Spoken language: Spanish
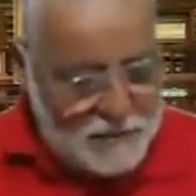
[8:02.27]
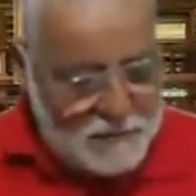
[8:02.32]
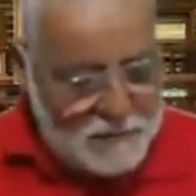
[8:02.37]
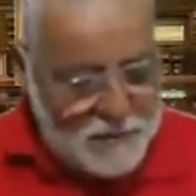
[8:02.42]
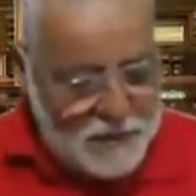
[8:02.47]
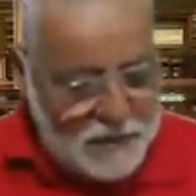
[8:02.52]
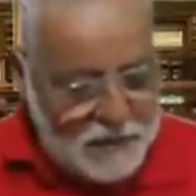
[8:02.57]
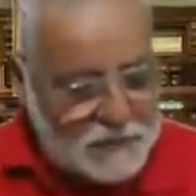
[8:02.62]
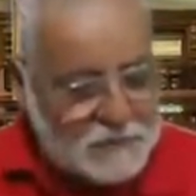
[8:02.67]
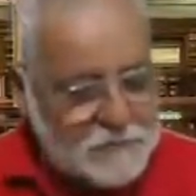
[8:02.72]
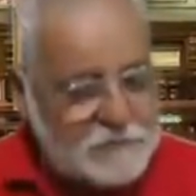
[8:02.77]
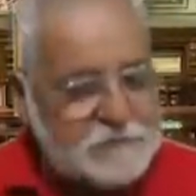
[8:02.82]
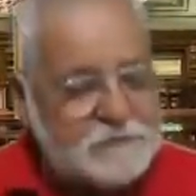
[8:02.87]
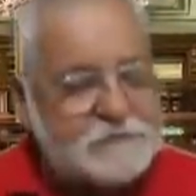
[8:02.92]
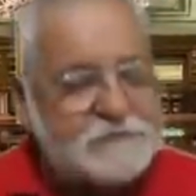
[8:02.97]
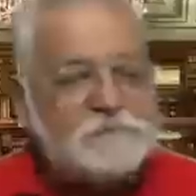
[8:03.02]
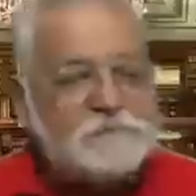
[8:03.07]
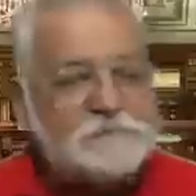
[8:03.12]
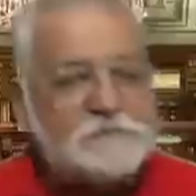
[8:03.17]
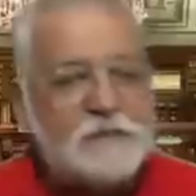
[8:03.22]
Miren,
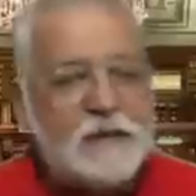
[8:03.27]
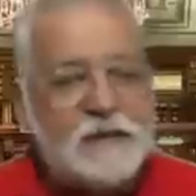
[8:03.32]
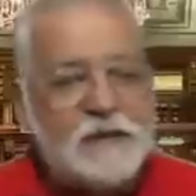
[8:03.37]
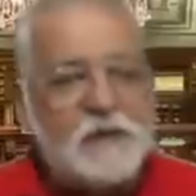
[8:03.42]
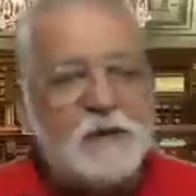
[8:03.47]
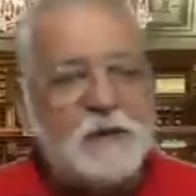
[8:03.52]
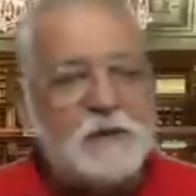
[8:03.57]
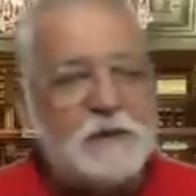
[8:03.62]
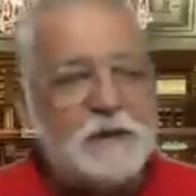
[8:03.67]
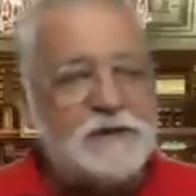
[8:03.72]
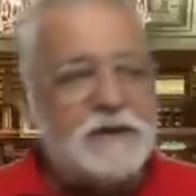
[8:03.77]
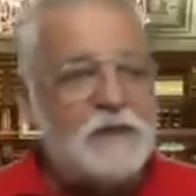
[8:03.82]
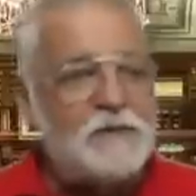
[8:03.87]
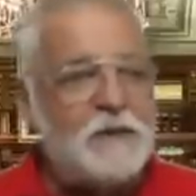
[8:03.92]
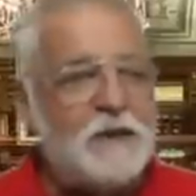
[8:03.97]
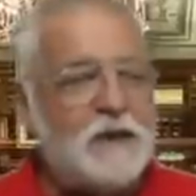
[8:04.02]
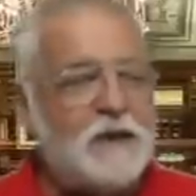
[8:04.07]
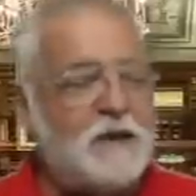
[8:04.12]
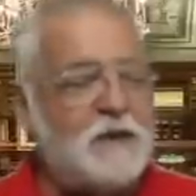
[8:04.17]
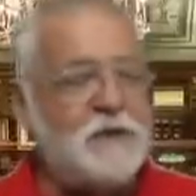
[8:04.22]
estoy conversando
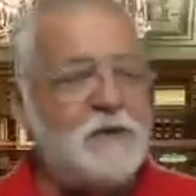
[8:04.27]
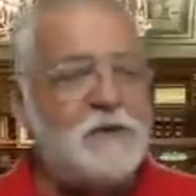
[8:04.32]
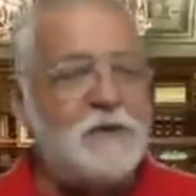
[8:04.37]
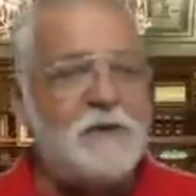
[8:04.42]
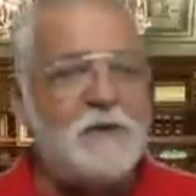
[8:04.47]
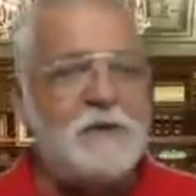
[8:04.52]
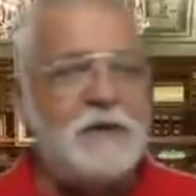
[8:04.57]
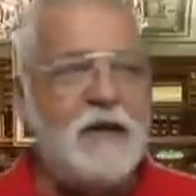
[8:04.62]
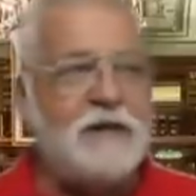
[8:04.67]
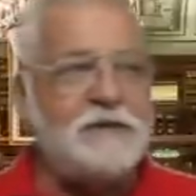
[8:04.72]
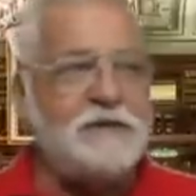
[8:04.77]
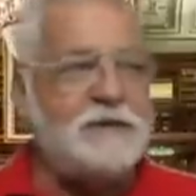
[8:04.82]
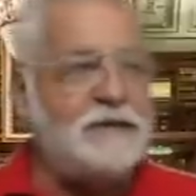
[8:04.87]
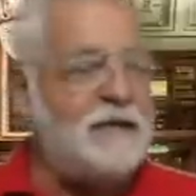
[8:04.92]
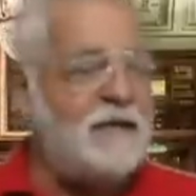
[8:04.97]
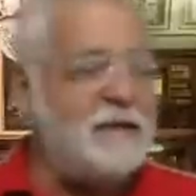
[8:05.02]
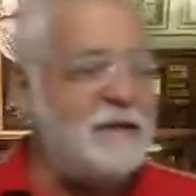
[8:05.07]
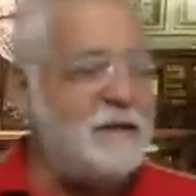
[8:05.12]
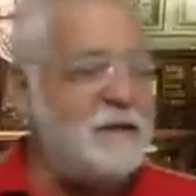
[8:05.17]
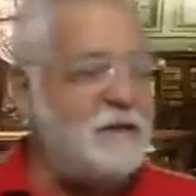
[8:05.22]
aquí con uno de mis
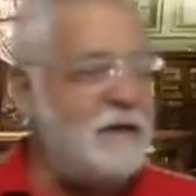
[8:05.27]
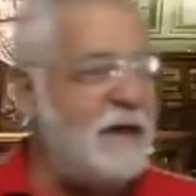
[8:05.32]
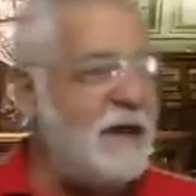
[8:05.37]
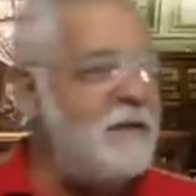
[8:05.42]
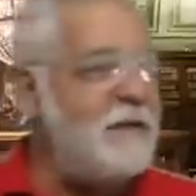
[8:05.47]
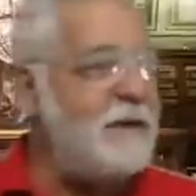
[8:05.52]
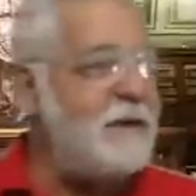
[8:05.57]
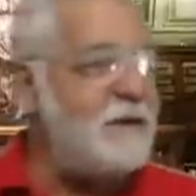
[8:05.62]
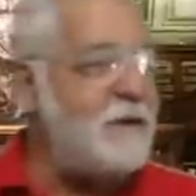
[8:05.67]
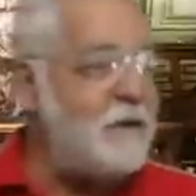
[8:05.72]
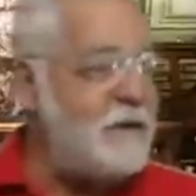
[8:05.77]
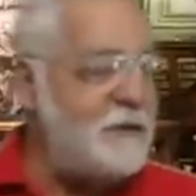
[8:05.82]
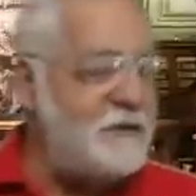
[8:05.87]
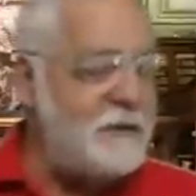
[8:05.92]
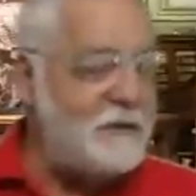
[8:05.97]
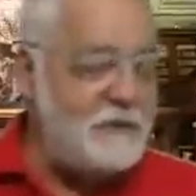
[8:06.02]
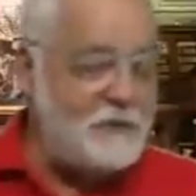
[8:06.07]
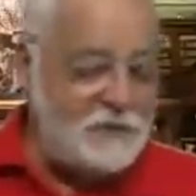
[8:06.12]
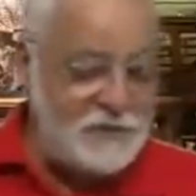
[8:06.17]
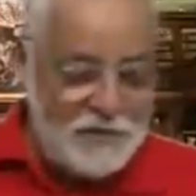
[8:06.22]
asistentes, con el
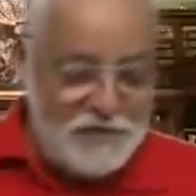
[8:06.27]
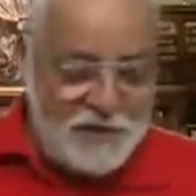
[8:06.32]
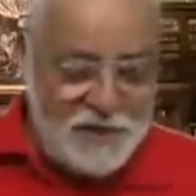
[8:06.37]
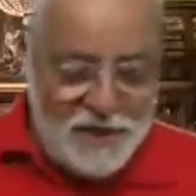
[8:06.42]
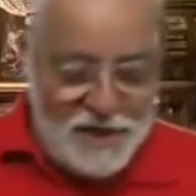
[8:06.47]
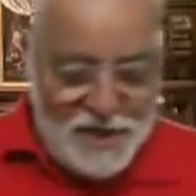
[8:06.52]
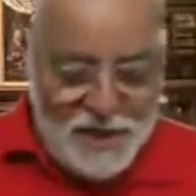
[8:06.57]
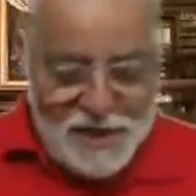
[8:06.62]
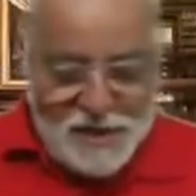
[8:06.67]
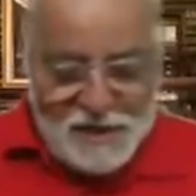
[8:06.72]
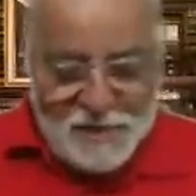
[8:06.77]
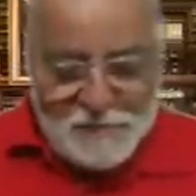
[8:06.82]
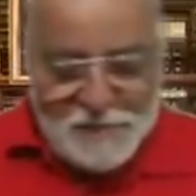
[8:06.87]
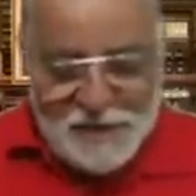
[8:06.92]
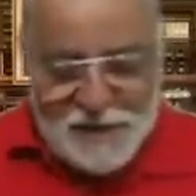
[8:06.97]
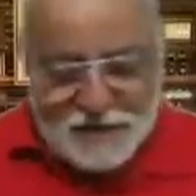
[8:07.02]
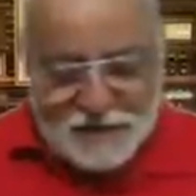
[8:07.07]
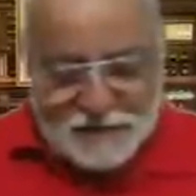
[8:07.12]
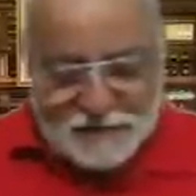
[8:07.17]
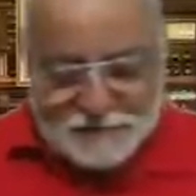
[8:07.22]
camarógrafo.
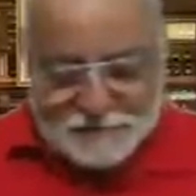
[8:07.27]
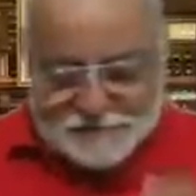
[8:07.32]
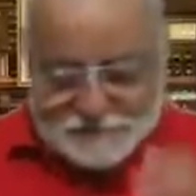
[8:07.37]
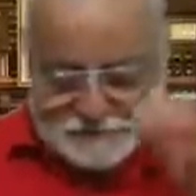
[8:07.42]
Miren,